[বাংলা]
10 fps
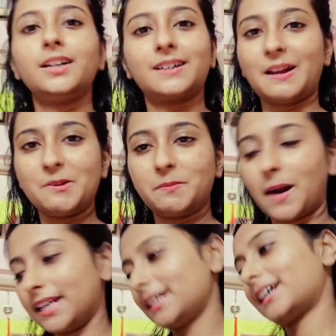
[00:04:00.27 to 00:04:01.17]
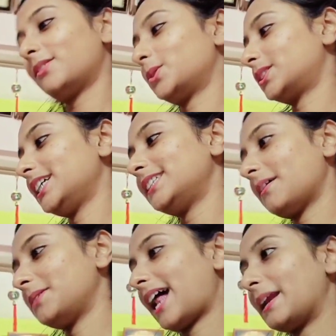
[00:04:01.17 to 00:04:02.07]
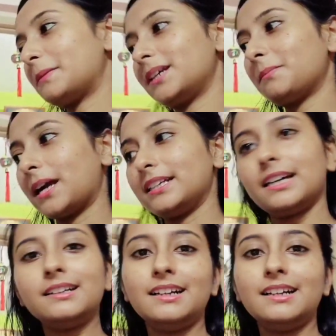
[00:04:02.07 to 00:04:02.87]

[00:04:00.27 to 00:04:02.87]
মানে আমি পারি না করতে আমি রান্না বান্না পারি না